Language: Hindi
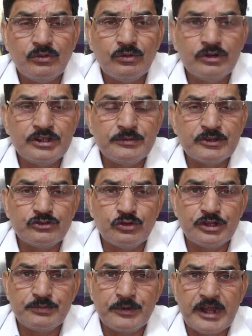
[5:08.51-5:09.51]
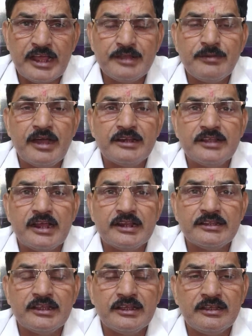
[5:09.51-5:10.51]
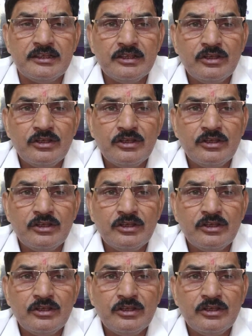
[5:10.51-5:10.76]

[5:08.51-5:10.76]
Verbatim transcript: उनकी बच्चों की पढ़ाई मारी जा रही है